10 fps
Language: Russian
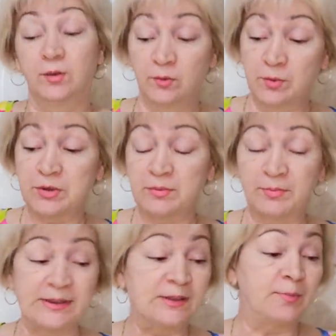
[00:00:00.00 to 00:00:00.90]
Ну, в общем,
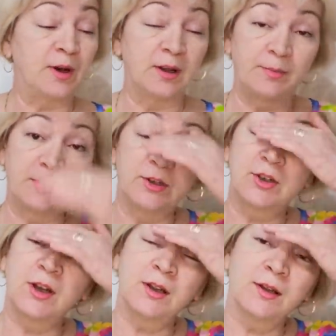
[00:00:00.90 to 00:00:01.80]
поспала,
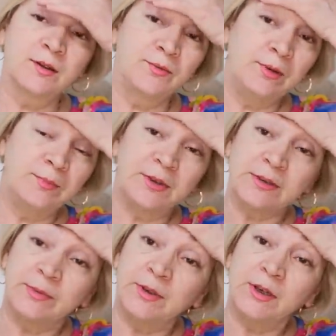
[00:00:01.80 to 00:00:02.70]
полежала, фильм
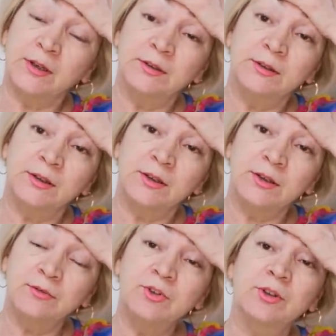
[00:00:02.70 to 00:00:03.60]
посмотрела,
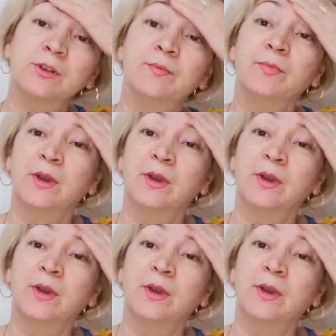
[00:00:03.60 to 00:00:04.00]
детективчик.